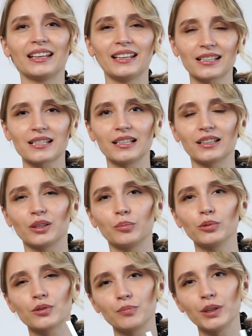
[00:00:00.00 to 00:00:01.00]
Если это
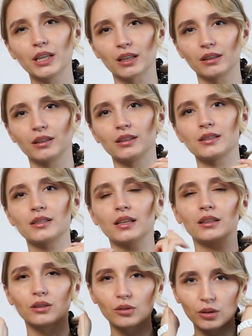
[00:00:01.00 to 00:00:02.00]
будет
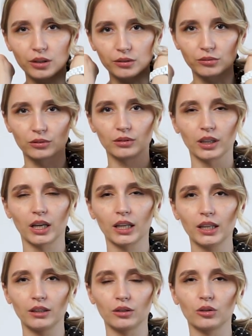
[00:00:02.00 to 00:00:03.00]
микронанесение только вот на
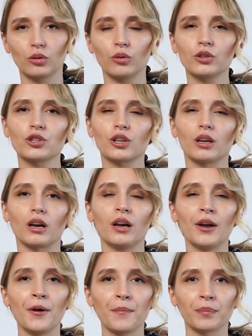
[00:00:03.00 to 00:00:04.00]
какие-то точки,
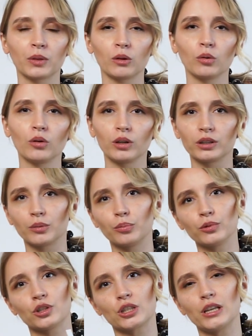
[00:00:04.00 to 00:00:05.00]
то это
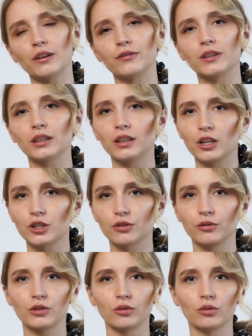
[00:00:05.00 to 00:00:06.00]
будет шлейф мне дальше
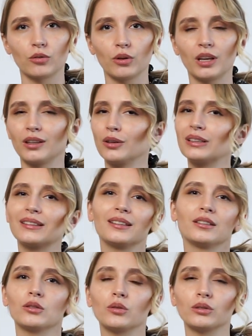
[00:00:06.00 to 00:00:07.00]
вытянутой руки. Но это
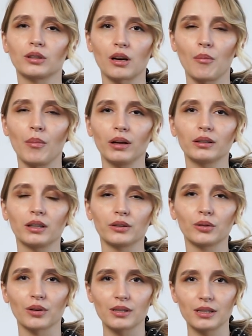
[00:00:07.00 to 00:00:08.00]
не тот аромат,
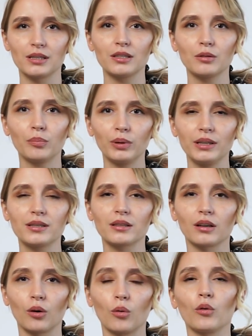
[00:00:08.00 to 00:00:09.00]
который сидит
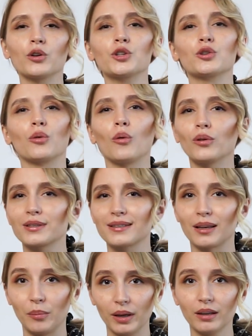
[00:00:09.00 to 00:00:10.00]
близко к коже, он
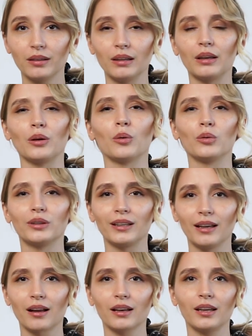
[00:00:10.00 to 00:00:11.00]
заметный, он
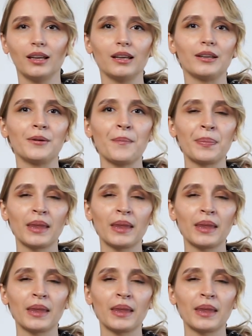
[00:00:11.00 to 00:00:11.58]
яркий.